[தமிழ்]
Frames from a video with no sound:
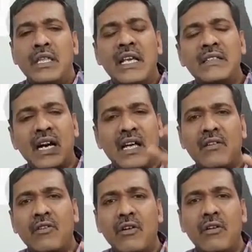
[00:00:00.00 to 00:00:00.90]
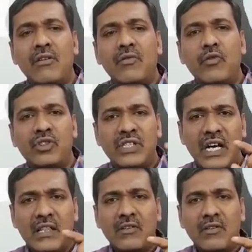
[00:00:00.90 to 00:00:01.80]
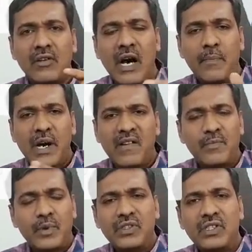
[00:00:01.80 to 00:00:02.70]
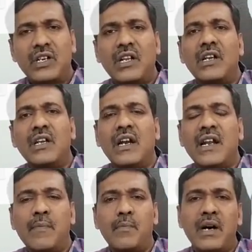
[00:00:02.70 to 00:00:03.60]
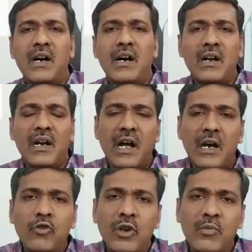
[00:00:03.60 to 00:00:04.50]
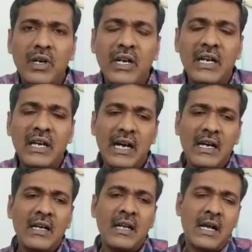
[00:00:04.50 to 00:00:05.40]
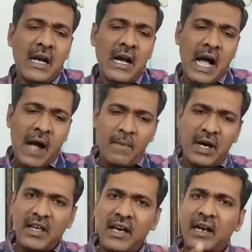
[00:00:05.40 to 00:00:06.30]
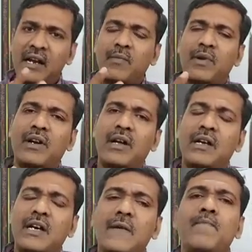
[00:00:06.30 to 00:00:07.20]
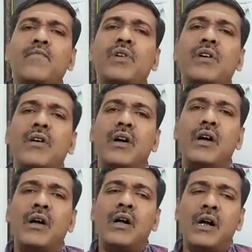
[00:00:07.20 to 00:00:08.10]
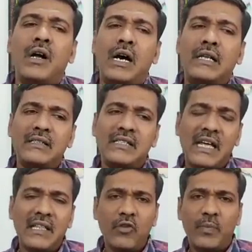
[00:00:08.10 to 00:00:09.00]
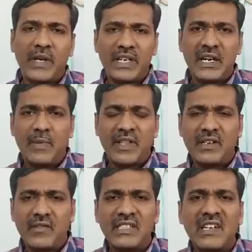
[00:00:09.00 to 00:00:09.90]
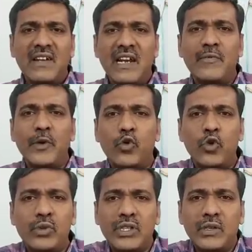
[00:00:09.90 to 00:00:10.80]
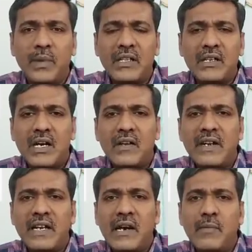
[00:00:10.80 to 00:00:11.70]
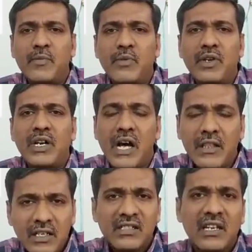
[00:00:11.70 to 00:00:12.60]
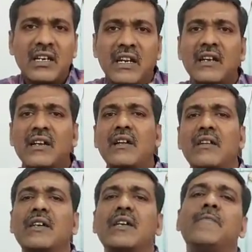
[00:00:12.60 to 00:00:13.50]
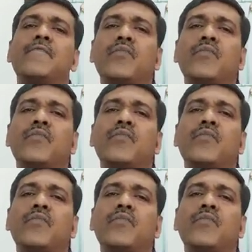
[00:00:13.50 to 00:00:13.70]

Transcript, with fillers: இதே ஜாதகம் ஒரு ஜாதகம் அப்பாவை பிரிஞ்சிடுறாரு இல்லைன்னா அப்பானால அனுகூலம் இல்லை அம்மா தான் ஹேண்டில் பண்ணுறாங்க அந்த ஜாதகம் ஒரு பதினேழு பதினெட்டு வயசில் வேலைக்கு போய் குடும்பத்தை பாதுகாக்க வேண்டிய அமைப்பு இருக்குன்னா அதுக்கு சில கிரகங்கள் இருக்கு